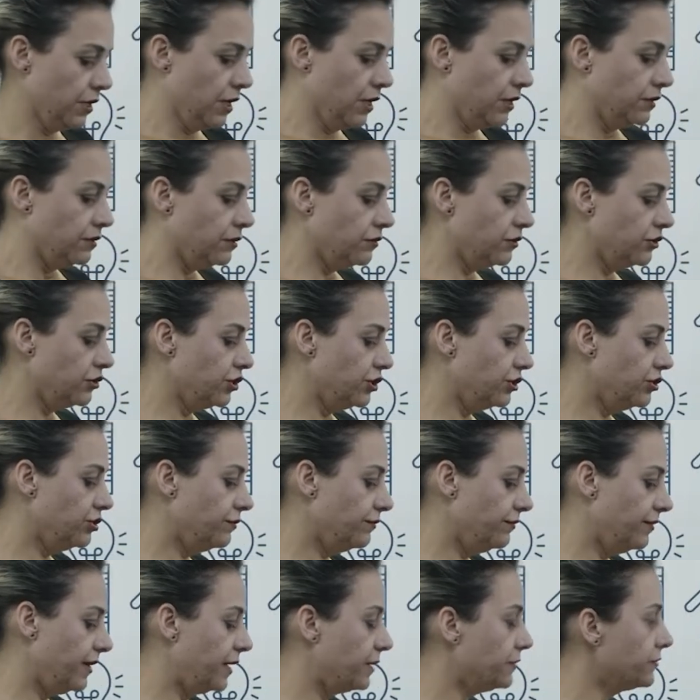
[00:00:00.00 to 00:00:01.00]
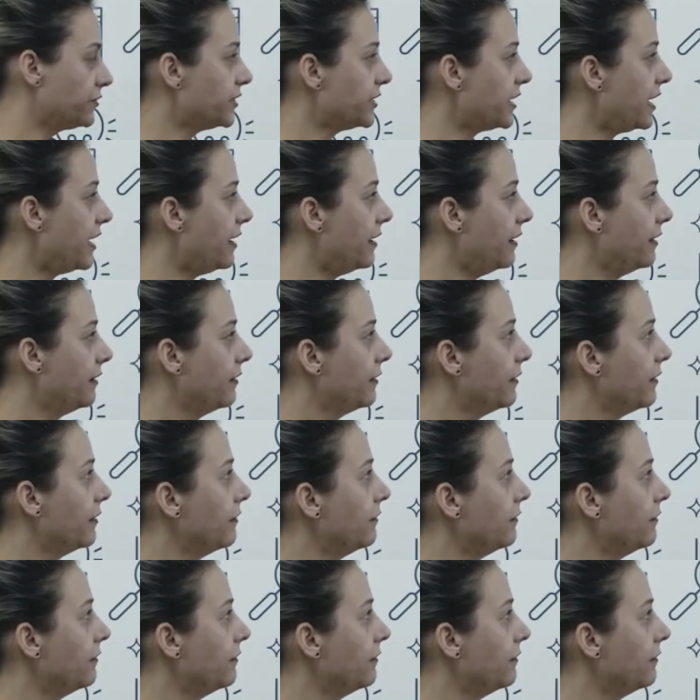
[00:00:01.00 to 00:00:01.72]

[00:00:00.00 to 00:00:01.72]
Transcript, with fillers: Então a gente vai usar